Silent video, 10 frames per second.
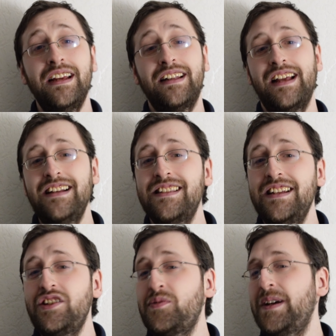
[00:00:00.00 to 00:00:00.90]
Das
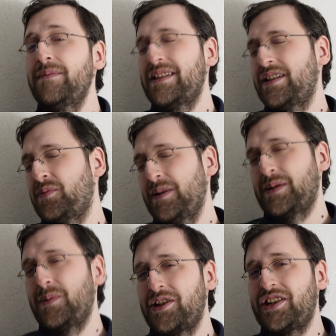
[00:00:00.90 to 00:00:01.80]
nächste Spiel ist das Spiel
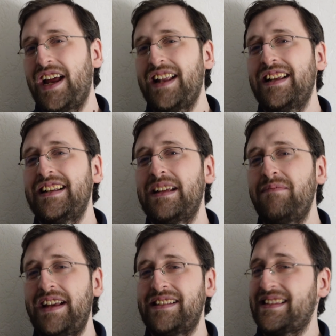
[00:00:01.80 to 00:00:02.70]
zwischen dem
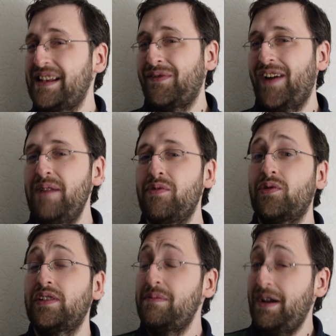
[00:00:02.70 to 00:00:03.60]
SC Freiburg
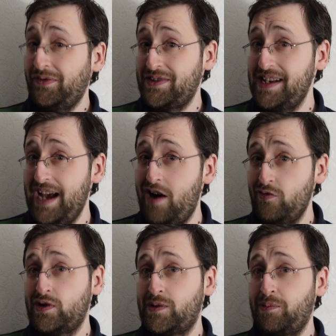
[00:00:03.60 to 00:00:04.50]
und dem FC
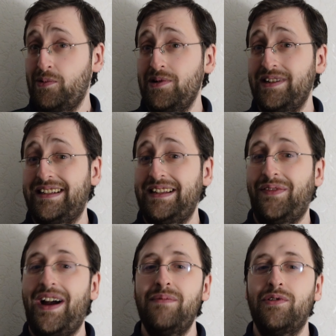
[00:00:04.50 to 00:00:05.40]
Augsburg. Die
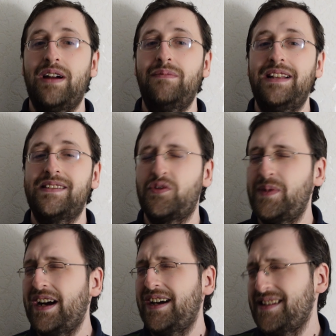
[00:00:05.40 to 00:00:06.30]
Freiburger im letzten
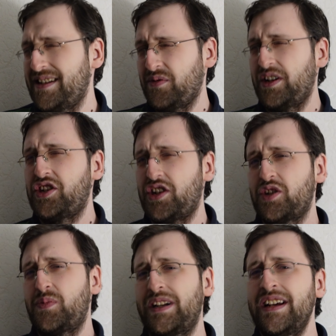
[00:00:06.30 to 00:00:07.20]
Spiel 1-1 unentschieden
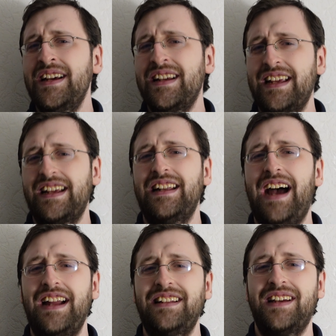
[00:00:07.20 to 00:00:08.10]
gespielt gegen
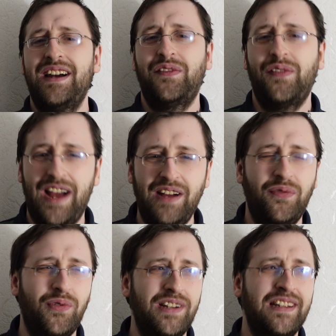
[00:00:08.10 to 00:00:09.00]
Eintracht
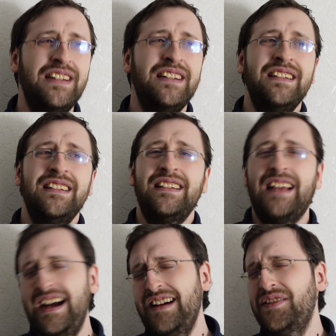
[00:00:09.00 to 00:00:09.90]
Frankfurt.
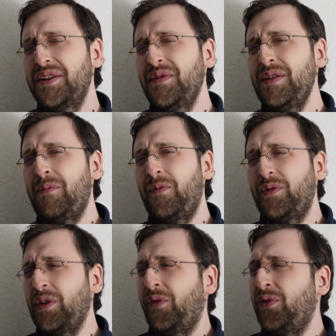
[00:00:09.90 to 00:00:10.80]
Ja, irgendwie
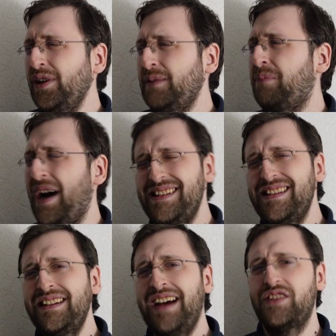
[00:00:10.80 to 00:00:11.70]
gefühlt
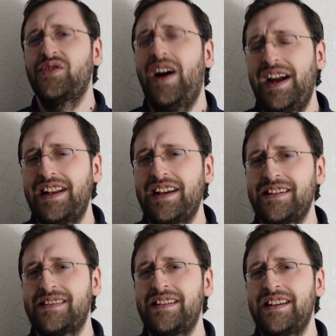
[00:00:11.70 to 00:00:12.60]
passte da so
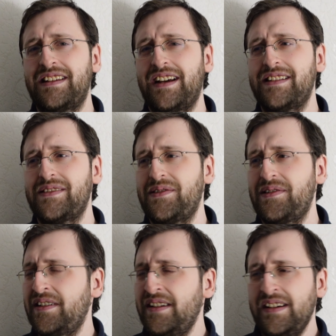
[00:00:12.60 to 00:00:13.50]
einiges nicht. Also